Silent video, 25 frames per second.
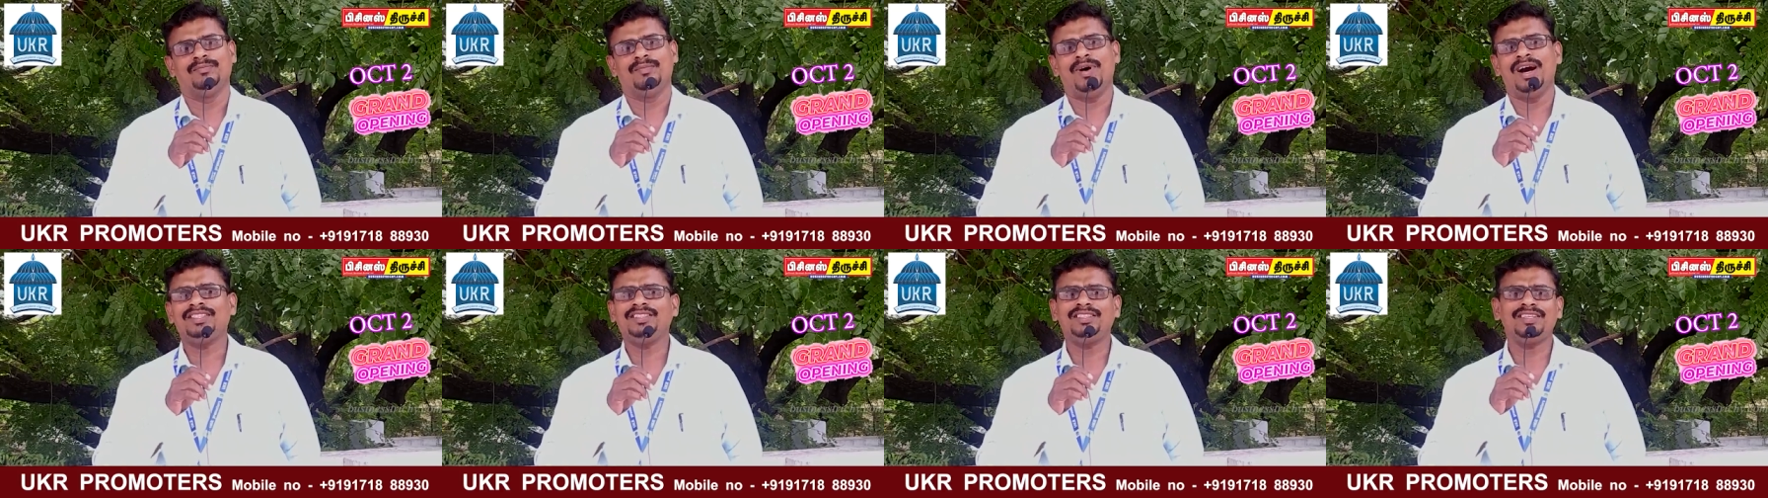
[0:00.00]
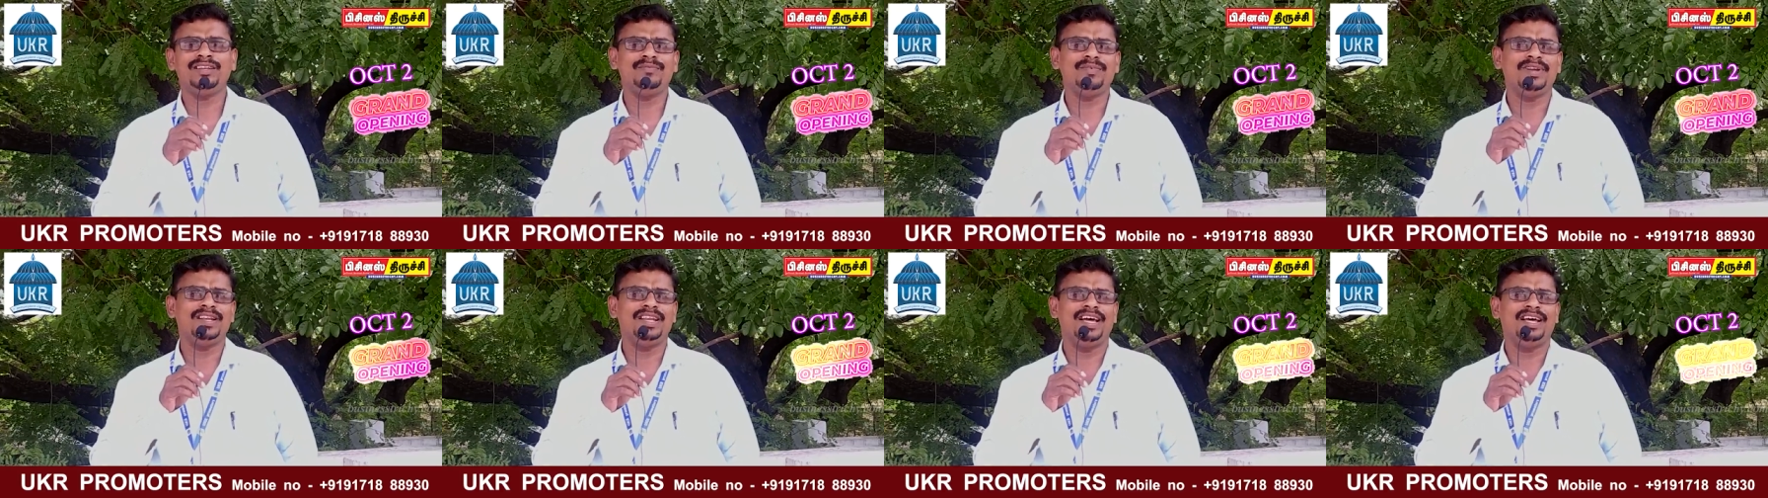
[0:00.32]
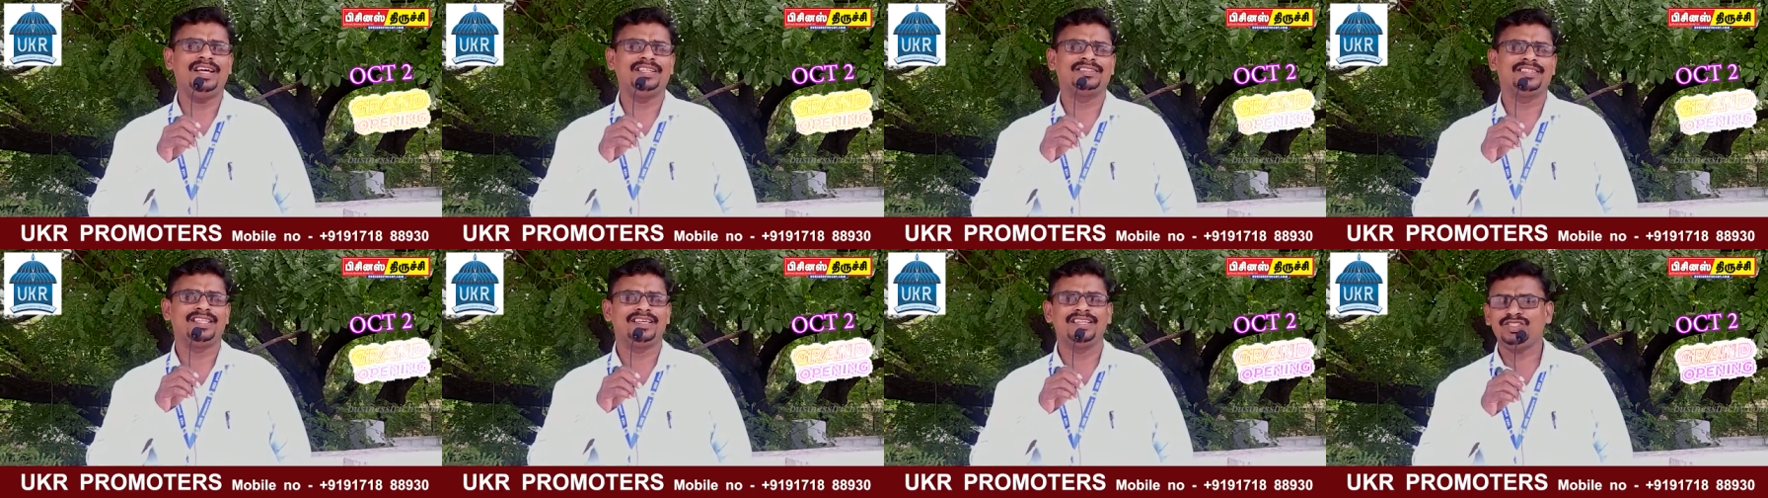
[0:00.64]
மாத்திரமல்ல
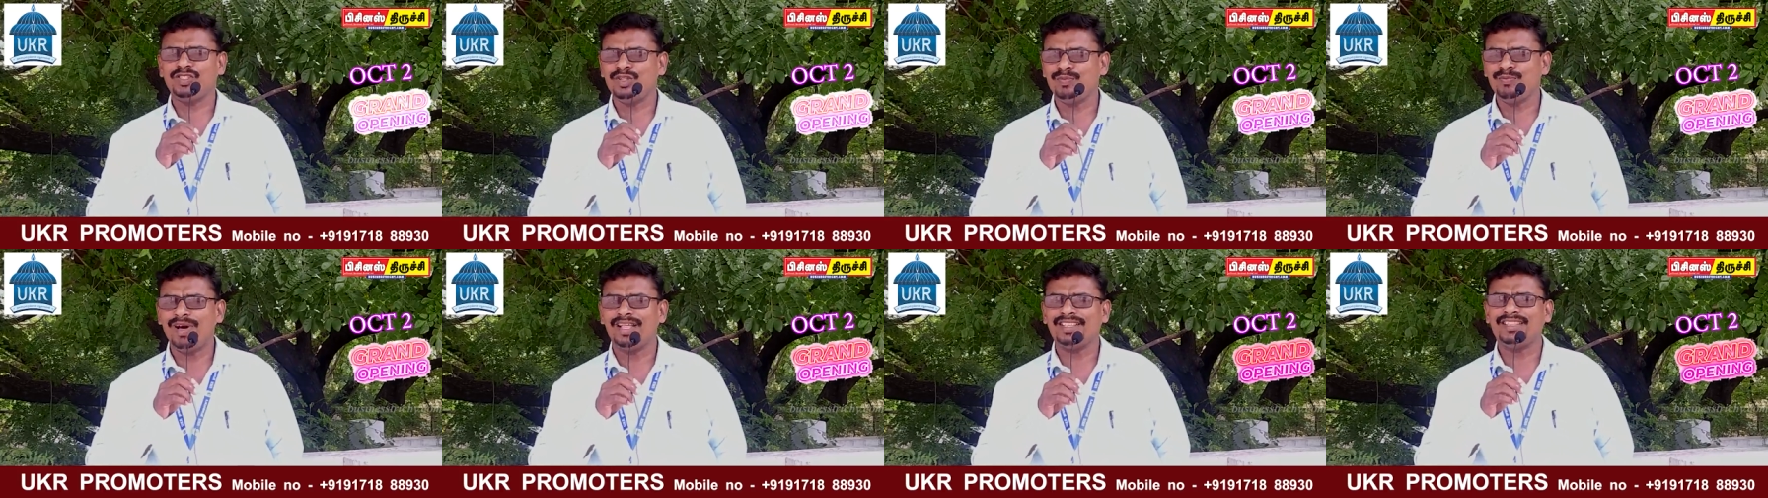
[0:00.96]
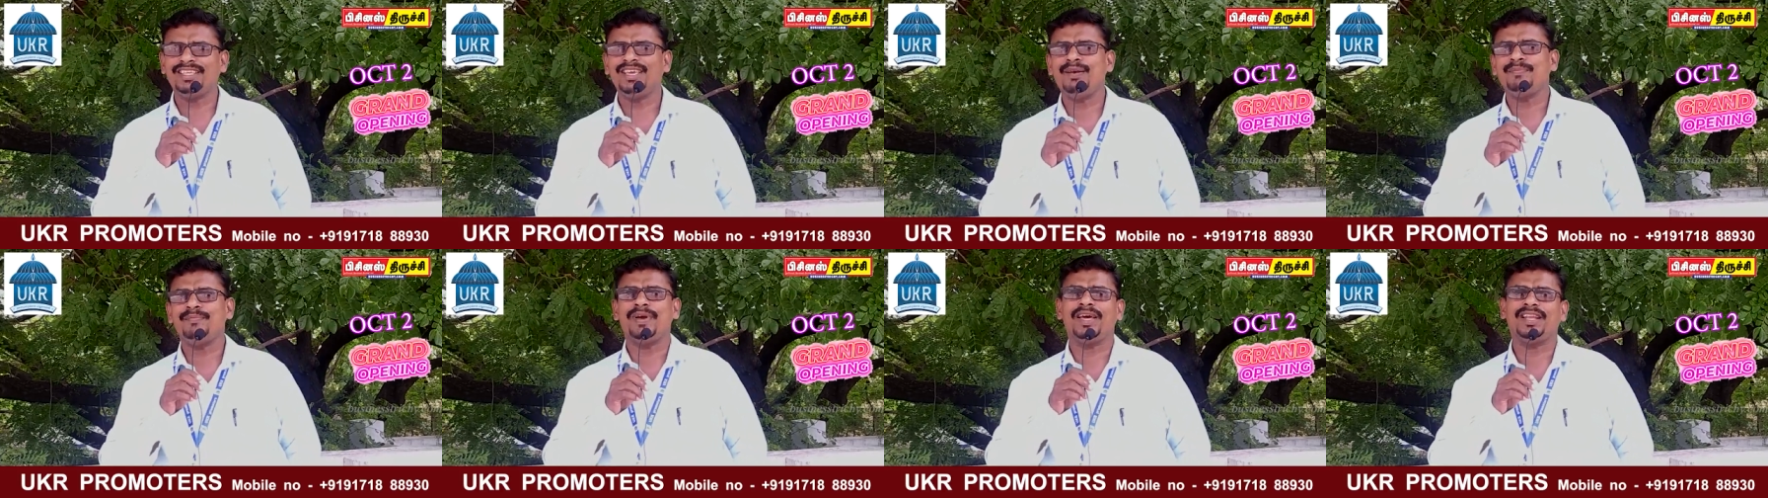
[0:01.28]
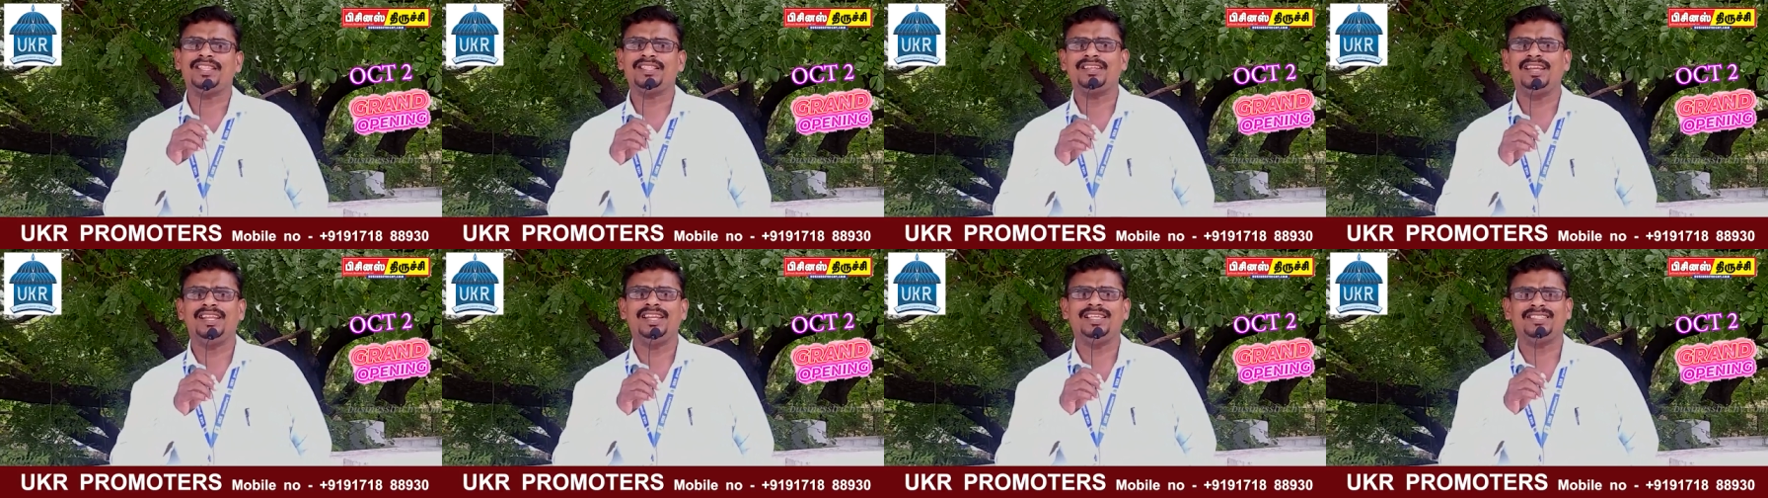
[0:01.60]
திருச்சி மத்திய
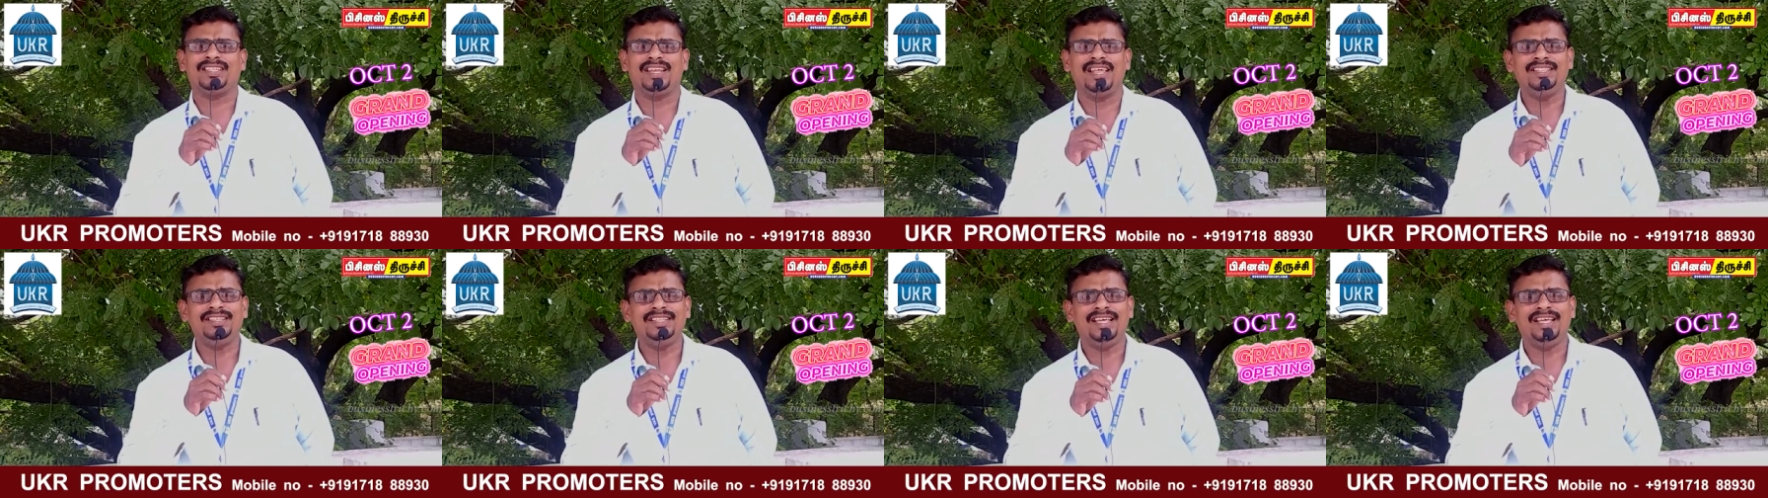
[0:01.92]
பேருந்து நிலையத்துல